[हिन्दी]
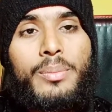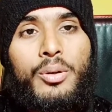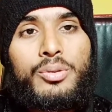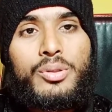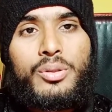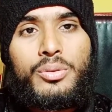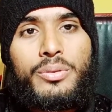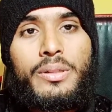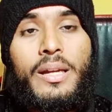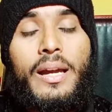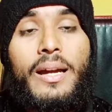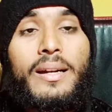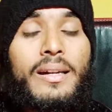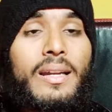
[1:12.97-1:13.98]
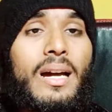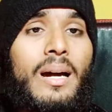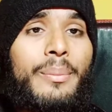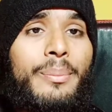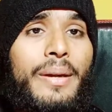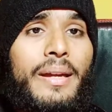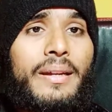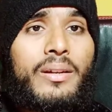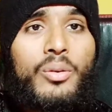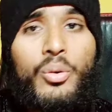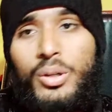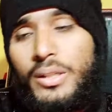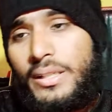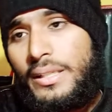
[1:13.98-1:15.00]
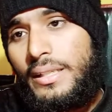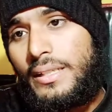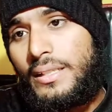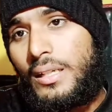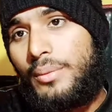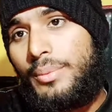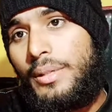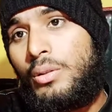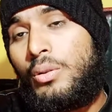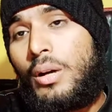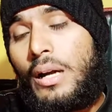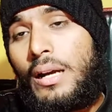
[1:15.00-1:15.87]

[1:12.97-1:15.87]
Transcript: बहुत ज़रूरी है अगर आप एक ओल्ड क्रिएटर भी हो